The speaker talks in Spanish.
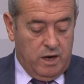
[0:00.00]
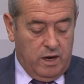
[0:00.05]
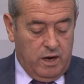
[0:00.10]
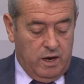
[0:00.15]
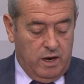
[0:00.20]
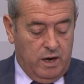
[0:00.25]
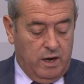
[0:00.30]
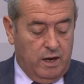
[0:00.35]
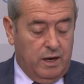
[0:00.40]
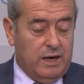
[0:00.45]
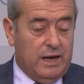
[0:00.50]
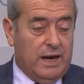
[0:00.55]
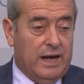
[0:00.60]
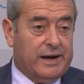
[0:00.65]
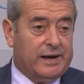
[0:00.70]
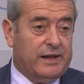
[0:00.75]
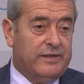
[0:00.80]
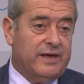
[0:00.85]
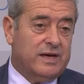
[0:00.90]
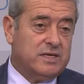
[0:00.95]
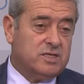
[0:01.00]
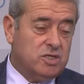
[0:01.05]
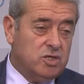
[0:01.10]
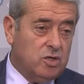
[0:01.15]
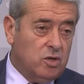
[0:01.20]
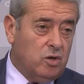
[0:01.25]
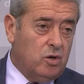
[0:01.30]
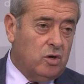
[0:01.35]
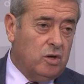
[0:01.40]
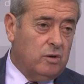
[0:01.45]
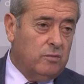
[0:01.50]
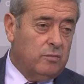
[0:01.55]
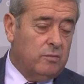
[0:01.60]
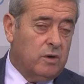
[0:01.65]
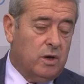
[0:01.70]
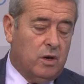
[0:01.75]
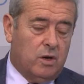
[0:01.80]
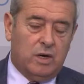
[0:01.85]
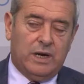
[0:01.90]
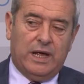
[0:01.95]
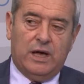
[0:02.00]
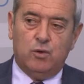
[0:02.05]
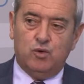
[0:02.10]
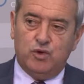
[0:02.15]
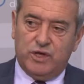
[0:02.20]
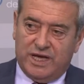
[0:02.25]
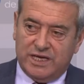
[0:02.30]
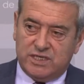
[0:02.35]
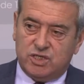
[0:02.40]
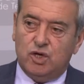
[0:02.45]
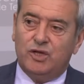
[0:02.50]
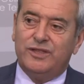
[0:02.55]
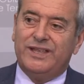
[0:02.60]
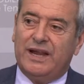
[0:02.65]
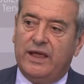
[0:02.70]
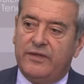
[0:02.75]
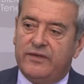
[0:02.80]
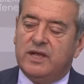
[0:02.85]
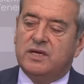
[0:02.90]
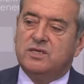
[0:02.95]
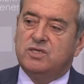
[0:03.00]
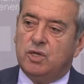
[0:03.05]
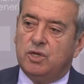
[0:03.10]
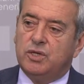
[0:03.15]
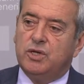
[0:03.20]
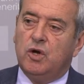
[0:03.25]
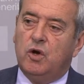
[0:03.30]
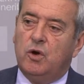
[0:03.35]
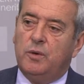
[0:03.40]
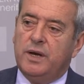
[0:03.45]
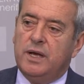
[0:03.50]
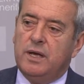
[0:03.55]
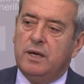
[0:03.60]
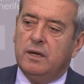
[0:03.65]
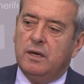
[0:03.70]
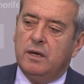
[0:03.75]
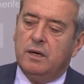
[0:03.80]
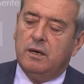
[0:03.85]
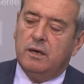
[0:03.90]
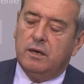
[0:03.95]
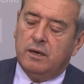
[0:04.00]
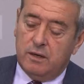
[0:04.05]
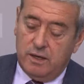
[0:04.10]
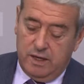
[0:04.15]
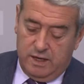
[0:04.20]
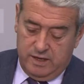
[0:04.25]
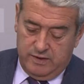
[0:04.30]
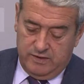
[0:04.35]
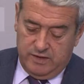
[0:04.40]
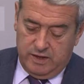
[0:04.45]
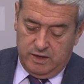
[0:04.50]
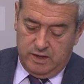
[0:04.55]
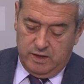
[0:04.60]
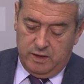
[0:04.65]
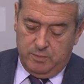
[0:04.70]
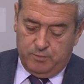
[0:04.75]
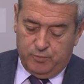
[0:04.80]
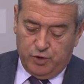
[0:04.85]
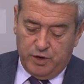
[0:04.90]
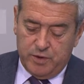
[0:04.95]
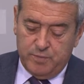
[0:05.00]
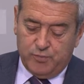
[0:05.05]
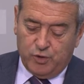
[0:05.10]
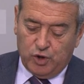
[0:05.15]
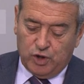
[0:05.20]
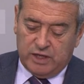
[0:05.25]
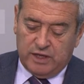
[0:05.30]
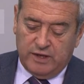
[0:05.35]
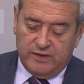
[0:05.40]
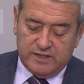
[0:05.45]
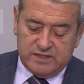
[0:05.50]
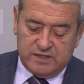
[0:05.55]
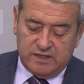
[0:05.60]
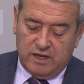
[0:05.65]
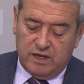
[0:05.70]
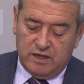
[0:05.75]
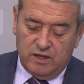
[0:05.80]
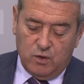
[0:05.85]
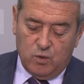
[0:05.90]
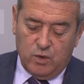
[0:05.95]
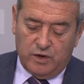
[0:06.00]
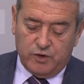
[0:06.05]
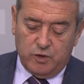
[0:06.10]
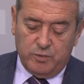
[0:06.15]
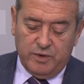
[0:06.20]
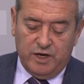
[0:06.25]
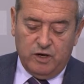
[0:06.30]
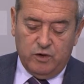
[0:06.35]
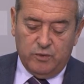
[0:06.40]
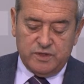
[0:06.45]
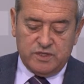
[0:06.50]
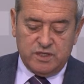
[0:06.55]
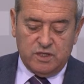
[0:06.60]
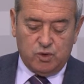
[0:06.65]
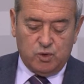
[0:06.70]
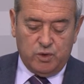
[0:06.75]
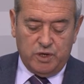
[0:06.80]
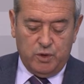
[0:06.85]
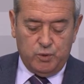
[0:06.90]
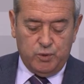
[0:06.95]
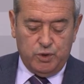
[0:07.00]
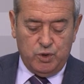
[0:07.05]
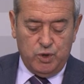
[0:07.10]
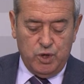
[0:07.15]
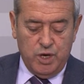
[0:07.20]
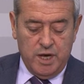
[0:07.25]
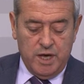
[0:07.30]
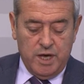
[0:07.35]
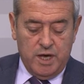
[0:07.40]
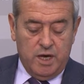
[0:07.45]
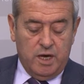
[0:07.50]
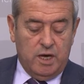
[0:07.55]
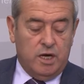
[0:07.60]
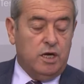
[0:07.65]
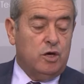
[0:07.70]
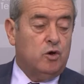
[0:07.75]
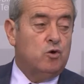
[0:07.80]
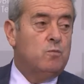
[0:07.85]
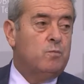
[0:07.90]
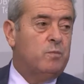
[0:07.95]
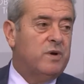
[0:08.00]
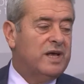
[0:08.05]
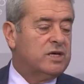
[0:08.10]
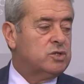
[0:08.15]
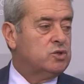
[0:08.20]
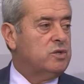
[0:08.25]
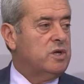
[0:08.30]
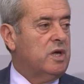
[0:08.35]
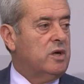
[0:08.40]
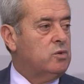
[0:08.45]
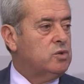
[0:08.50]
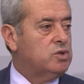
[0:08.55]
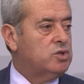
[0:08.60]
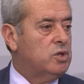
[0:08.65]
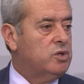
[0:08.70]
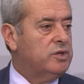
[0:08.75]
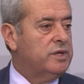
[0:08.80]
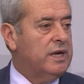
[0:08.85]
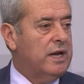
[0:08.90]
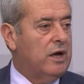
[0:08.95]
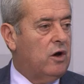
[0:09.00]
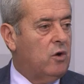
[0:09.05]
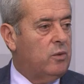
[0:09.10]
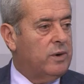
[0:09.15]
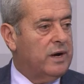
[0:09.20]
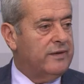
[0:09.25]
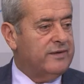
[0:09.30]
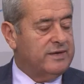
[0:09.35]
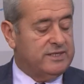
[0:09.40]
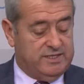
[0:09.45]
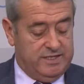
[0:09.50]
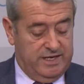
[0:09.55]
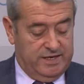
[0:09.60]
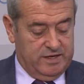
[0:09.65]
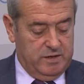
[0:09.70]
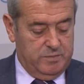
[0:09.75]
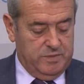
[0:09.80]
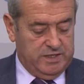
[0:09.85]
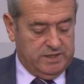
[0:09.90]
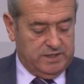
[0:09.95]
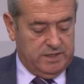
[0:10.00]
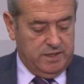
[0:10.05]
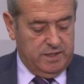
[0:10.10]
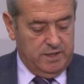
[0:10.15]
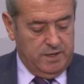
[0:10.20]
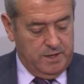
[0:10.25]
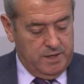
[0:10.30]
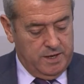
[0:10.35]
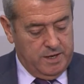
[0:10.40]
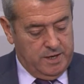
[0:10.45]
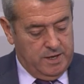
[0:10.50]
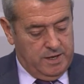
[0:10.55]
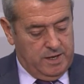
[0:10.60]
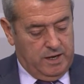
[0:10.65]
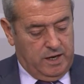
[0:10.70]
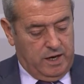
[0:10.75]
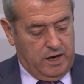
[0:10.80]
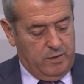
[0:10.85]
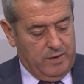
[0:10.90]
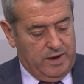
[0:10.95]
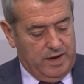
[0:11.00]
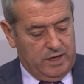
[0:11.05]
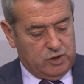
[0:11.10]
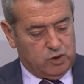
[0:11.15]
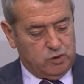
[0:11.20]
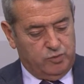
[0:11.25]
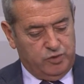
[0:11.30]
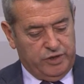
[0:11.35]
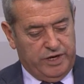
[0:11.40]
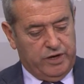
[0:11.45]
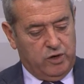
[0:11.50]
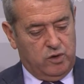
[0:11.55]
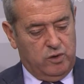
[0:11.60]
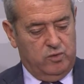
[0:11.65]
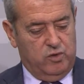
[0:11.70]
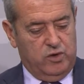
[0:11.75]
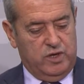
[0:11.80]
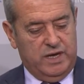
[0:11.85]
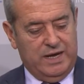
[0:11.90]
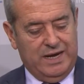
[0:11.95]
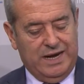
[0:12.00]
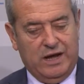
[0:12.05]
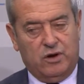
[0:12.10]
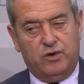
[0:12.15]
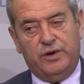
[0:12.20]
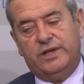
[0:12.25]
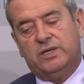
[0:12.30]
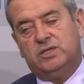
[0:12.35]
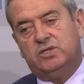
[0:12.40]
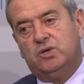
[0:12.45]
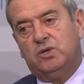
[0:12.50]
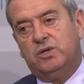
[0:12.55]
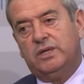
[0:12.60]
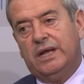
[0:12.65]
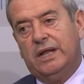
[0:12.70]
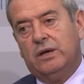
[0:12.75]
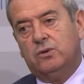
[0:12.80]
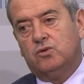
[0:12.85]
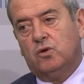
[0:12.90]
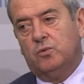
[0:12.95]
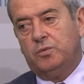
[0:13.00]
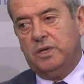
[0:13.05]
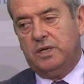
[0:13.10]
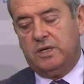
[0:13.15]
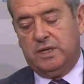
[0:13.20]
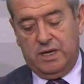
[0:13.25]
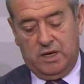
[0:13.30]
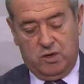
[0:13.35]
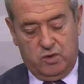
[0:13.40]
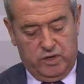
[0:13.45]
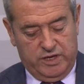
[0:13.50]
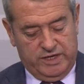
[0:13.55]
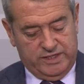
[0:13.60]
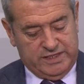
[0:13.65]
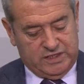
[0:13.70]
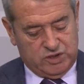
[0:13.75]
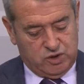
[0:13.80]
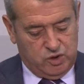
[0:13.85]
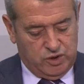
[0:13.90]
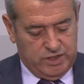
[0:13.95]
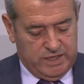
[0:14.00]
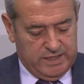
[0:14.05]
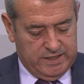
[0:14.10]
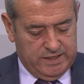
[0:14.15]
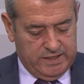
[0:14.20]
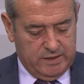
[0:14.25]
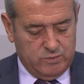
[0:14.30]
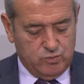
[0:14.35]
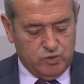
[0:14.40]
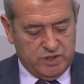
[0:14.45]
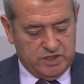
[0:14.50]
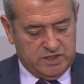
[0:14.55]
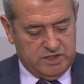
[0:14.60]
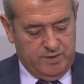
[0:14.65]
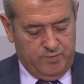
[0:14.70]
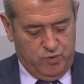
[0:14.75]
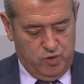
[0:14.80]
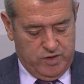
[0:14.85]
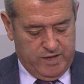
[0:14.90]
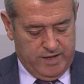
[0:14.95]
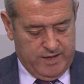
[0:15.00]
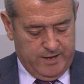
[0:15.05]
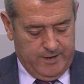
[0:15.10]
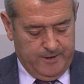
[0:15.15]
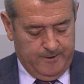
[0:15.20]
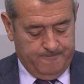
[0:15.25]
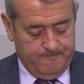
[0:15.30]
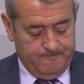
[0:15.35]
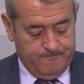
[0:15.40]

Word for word: Es la redacción o la adjudicación de la dirección de obra eh, por importe de 74.900 euros y un plazo de ejecución de la obra de siete meses que va a suponer, como dije, la conexión de la autopista con esa zona del municipio de Adeje.